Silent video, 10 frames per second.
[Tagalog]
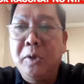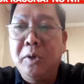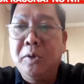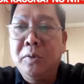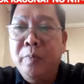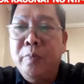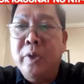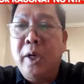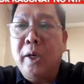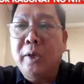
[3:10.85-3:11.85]
know
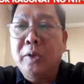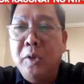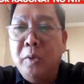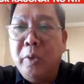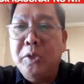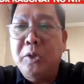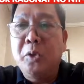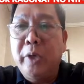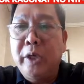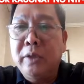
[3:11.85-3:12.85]
uh, you know what you're
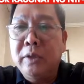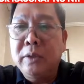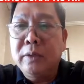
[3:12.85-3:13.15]
doing.